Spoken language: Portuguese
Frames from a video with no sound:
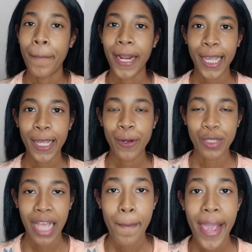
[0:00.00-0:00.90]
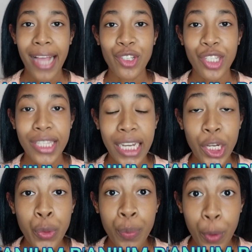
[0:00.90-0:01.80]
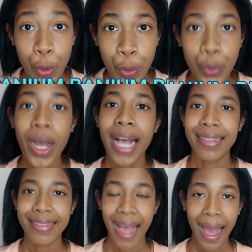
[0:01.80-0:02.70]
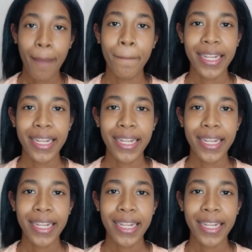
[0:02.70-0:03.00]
Para quem não sabe é a Titanium Blue da